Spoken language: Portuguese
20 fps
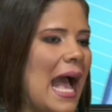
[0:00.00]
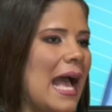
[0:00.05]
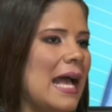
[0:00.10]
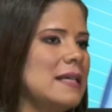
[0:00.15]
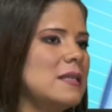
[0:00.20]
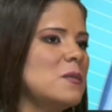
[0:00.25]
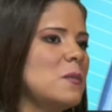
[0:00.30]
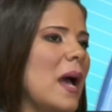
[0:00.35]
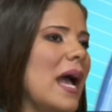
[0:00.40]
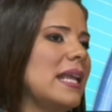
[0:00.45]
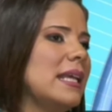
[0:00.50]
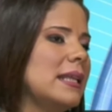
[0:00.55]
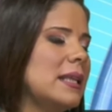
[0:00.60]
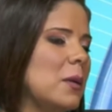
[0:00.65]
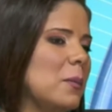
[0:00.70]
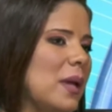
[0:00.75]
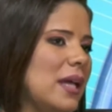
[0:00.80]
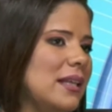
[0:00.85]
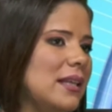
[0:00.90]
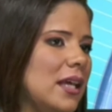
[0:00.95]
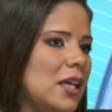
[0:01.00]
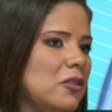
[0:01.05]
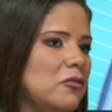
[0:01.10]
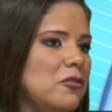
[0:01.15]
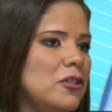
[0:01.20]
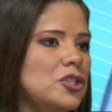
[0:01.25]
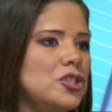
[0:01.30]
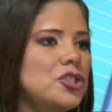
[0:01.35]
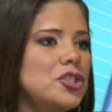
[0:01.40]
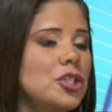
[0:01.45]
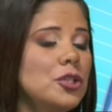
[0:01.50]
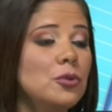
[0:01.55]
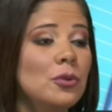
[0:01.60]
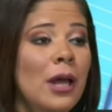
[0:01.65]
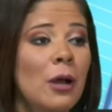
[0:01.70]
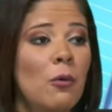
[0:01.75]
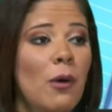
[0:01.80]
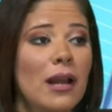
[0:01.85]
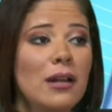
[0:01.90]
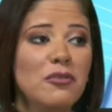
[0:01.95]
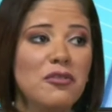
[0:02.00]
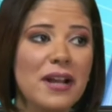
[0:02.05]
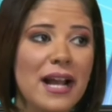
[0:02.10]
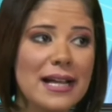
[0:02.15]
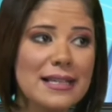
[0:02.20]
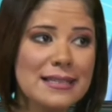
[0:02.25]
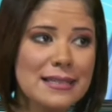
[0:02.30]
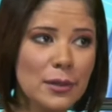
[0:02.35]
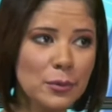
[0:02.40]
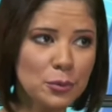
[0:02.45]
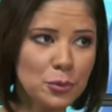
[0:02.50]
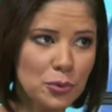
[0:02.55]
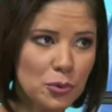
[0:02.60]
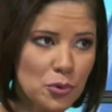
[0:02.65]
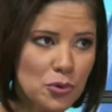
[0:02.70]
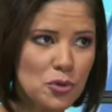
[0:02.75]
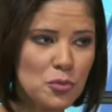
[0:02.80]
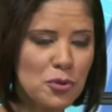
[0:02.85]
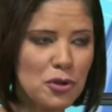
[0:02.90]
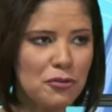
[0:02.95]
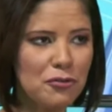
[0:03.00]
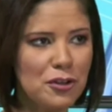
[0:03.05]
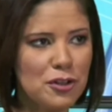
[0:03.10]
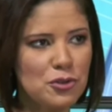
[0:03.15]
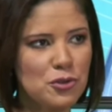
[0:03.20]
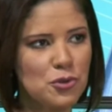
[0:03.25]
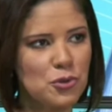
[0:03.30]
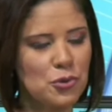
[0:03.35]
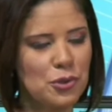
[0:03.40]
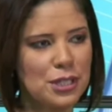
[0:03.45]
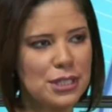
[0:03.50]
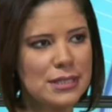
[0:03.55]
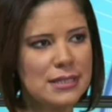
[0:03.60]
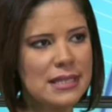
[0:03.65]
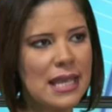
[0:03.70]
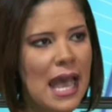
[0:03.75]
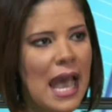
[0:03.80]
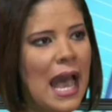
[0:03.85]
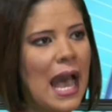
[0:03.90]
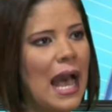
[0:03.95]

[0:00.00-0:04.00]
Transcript: A Smarne também tem investido na qualificação dos professores.